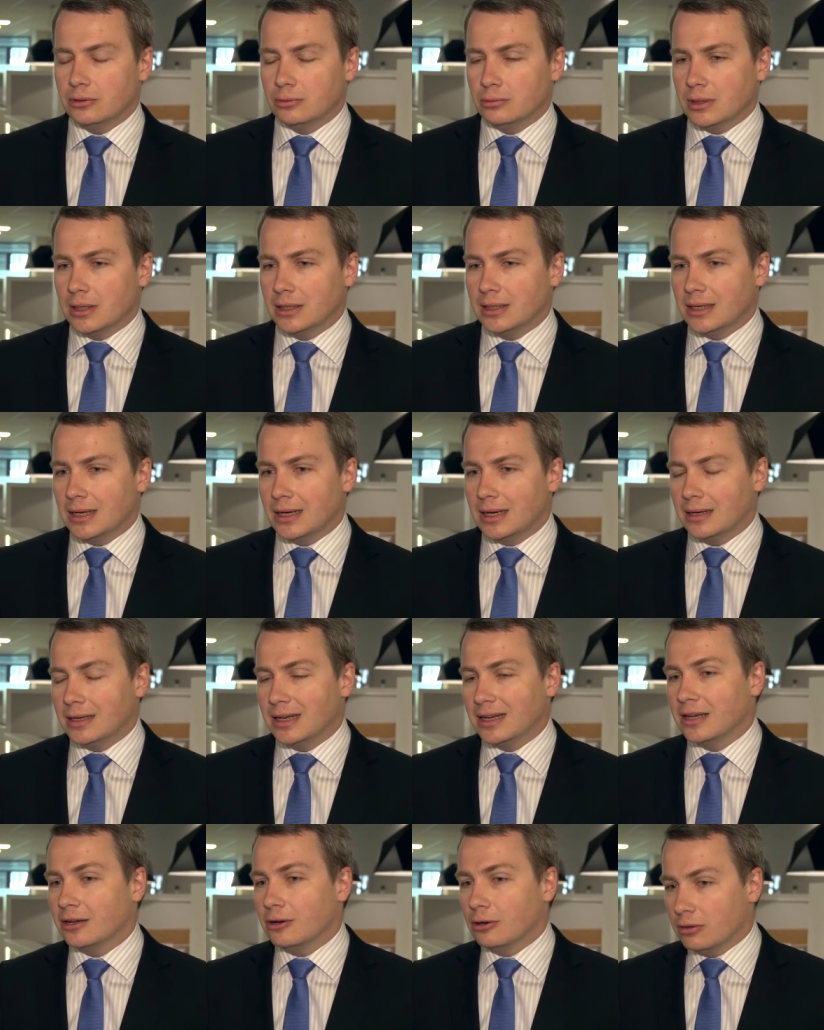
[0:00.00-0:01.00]
Tutaj na
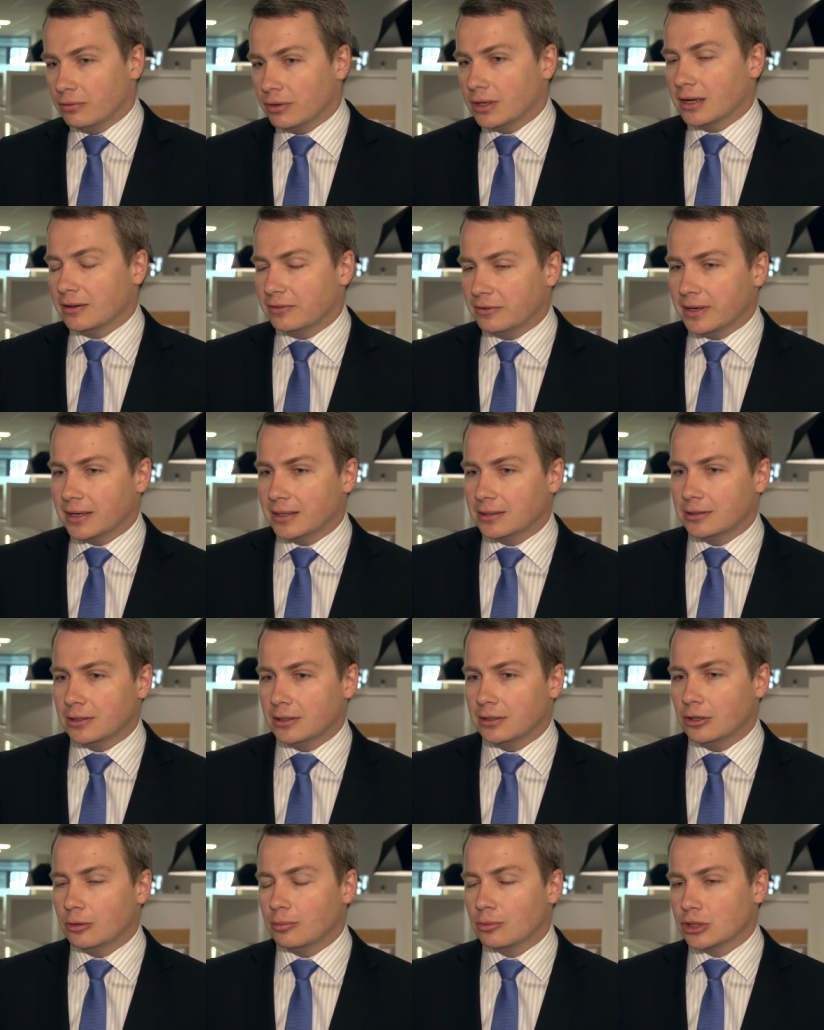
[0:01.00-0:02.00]
jakiekolwiek
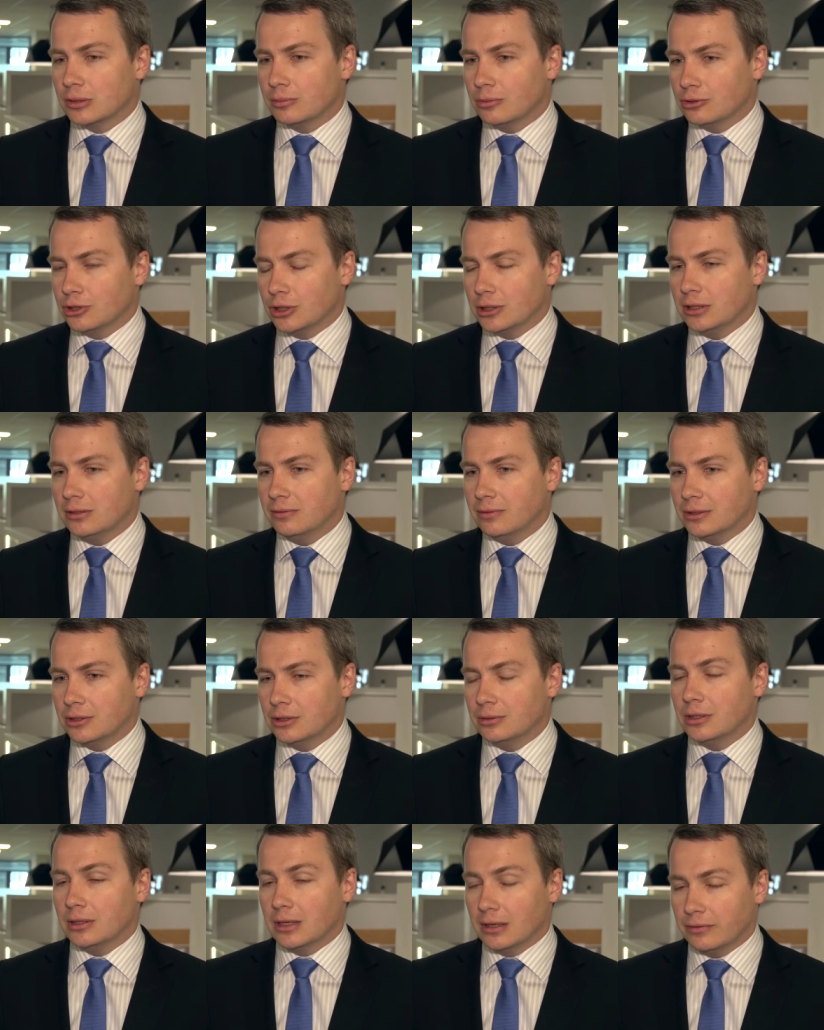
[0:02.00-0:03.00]
efekty no możemy
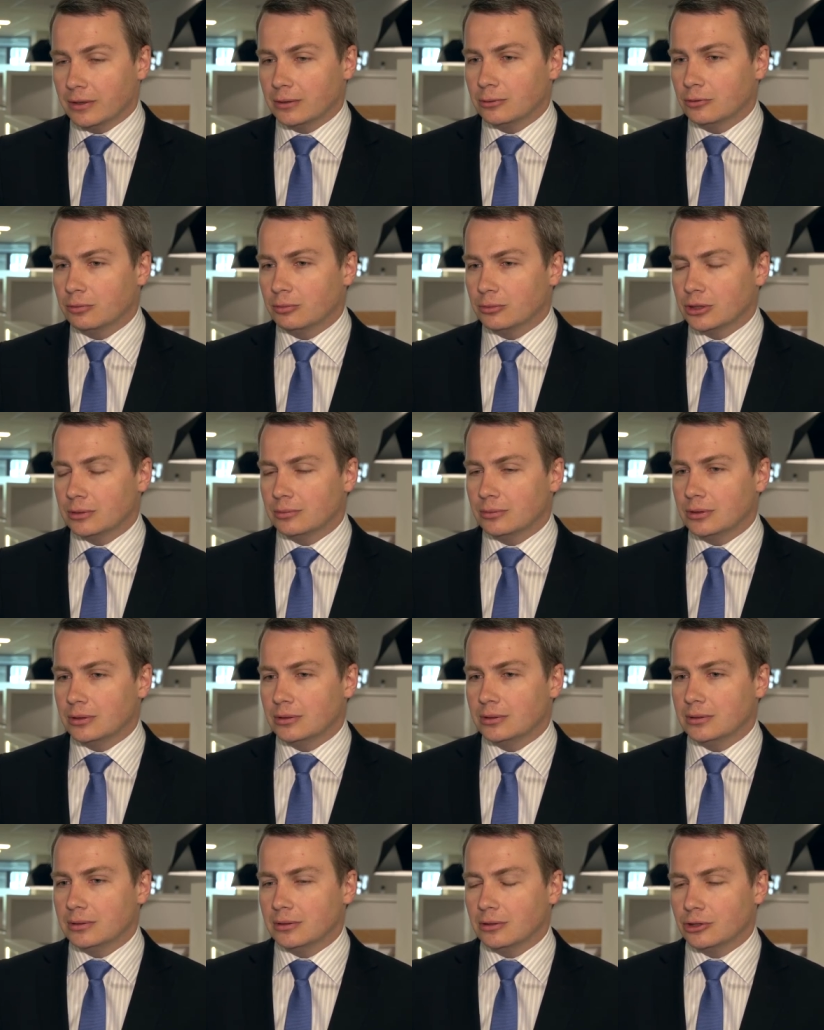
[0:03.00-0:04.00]
oczekiwać i tych efektów
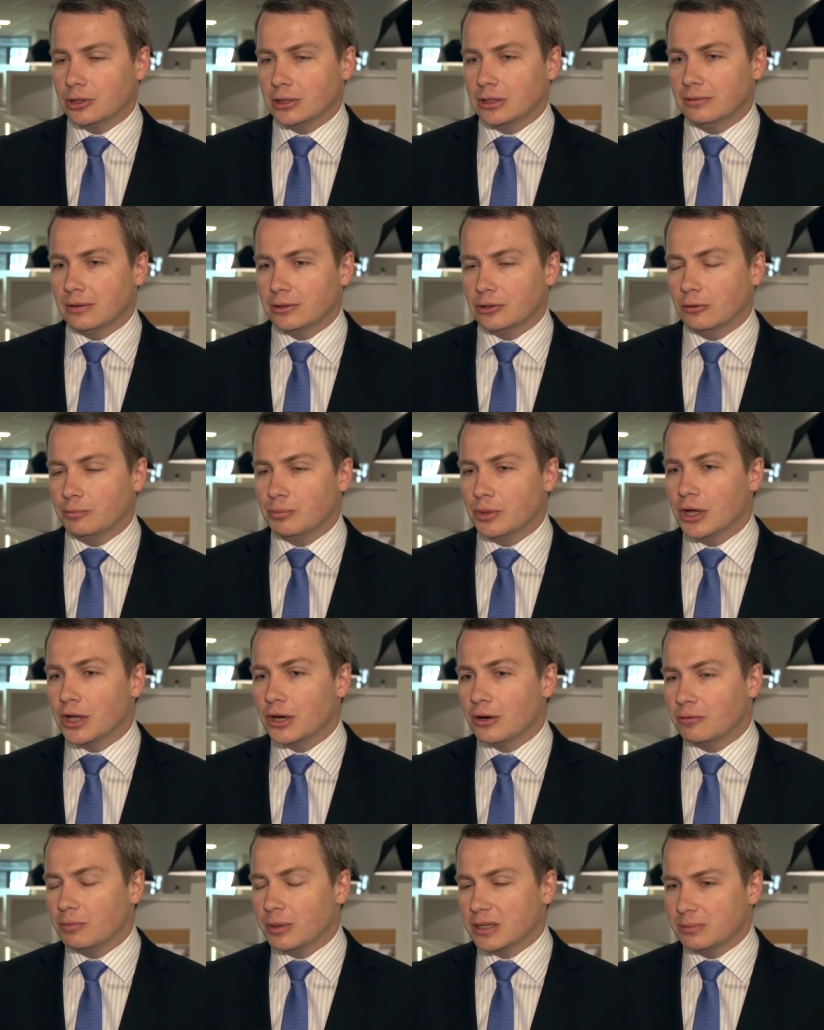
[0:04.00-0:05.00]
możemy oczekiwać
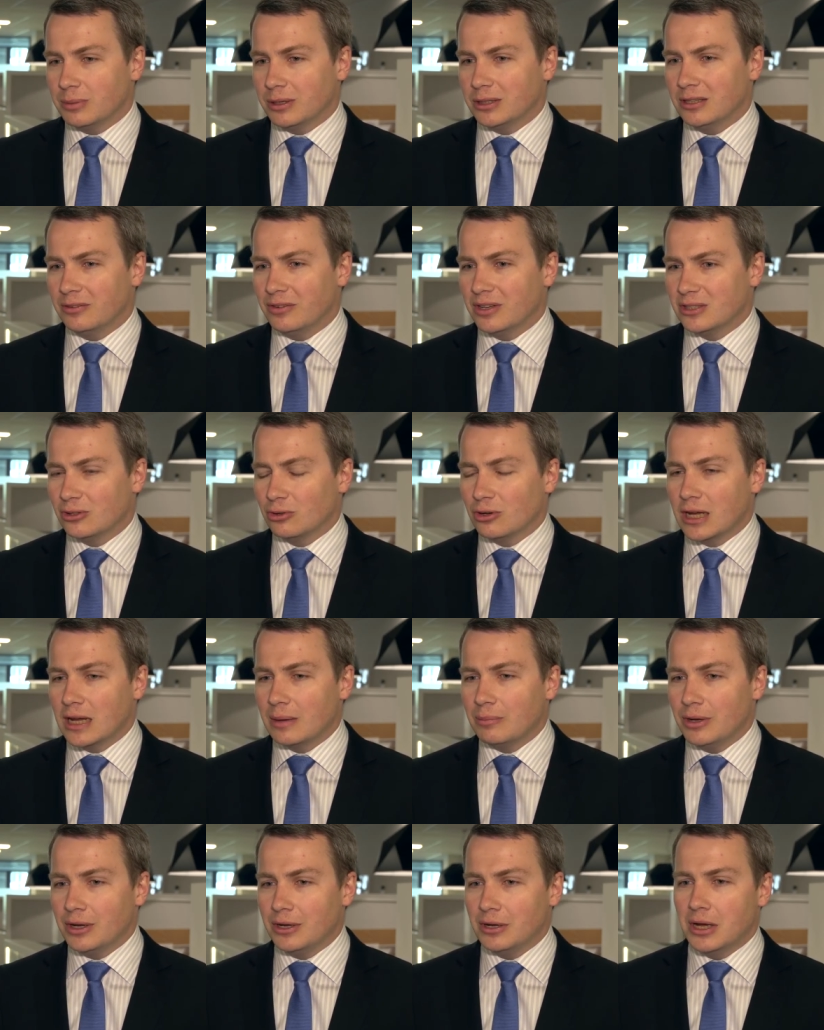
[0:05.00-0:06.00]
dopiero w perspektywie co
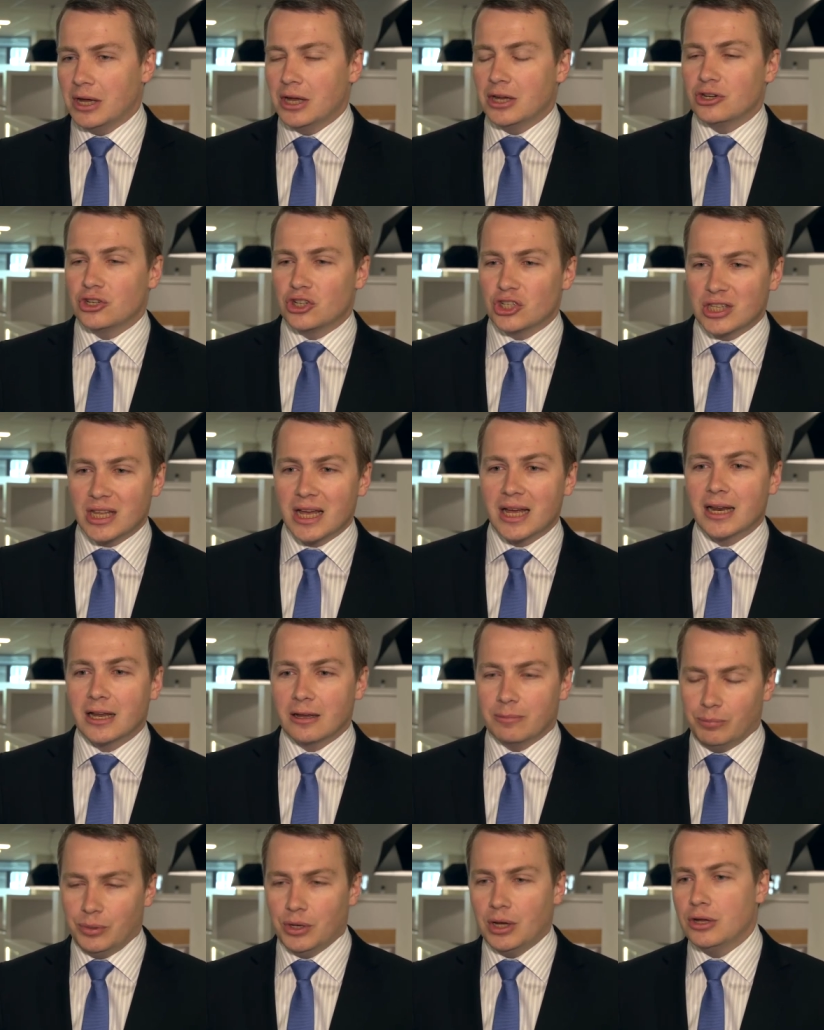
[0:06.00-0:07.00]
najmniej
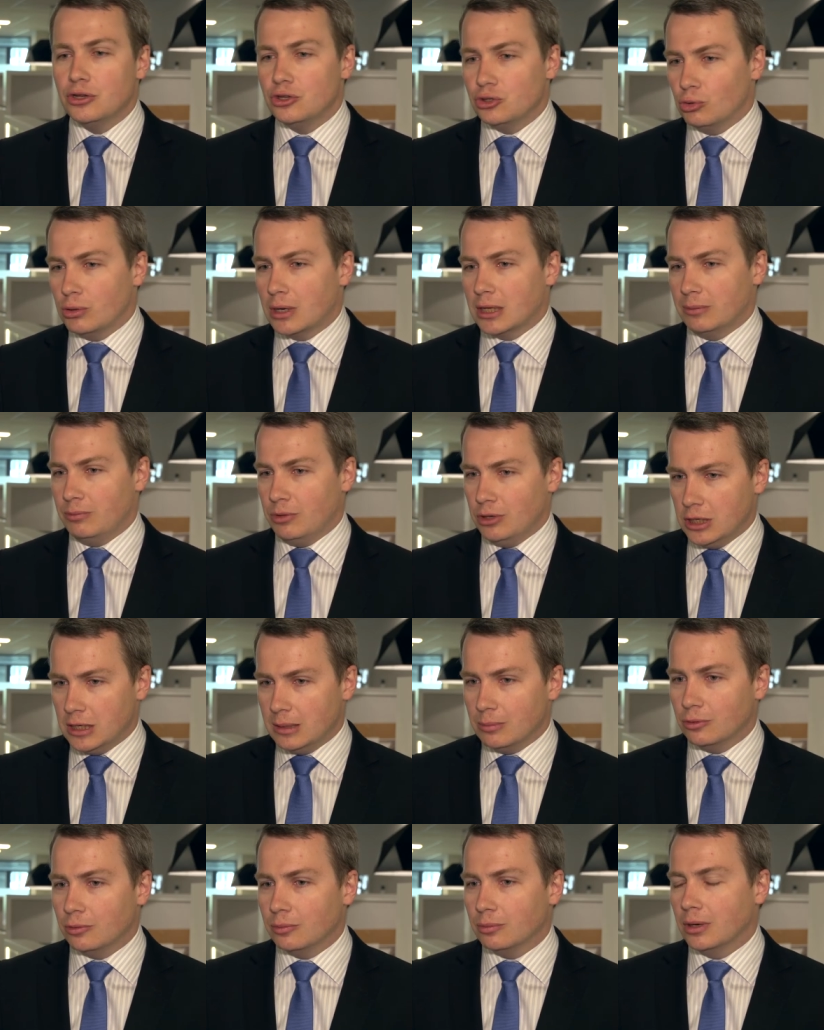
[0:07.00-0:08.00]
4-5 lat
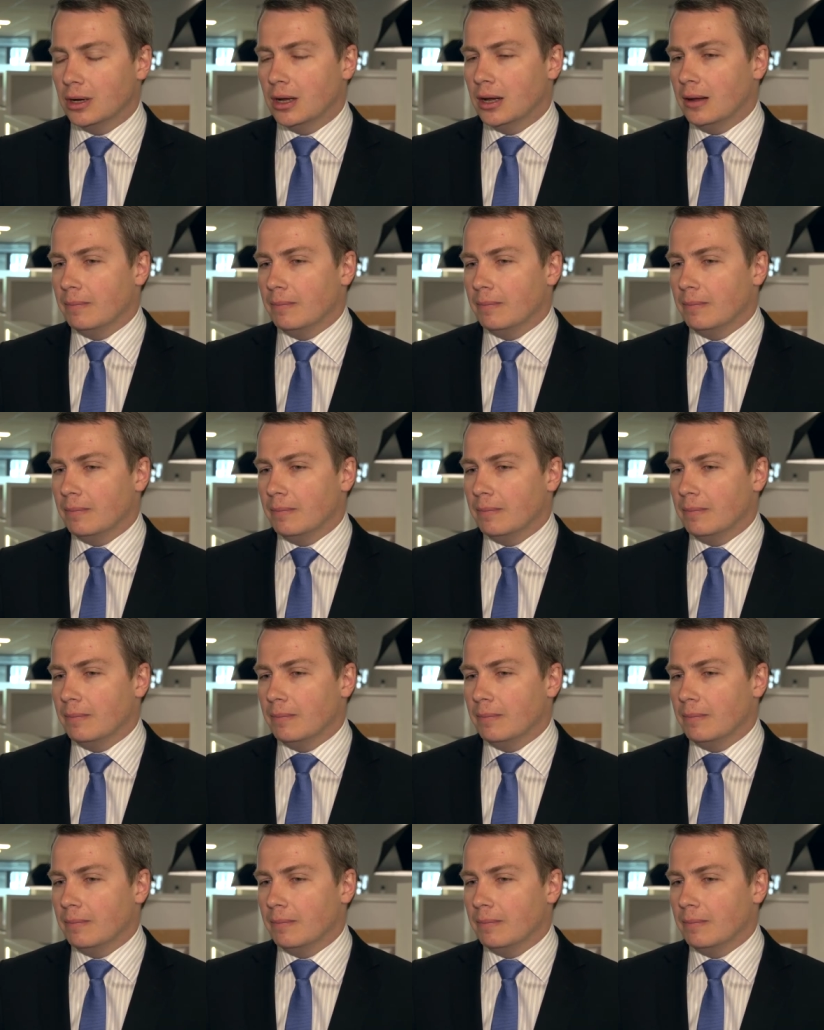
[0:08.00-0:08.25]
minimum,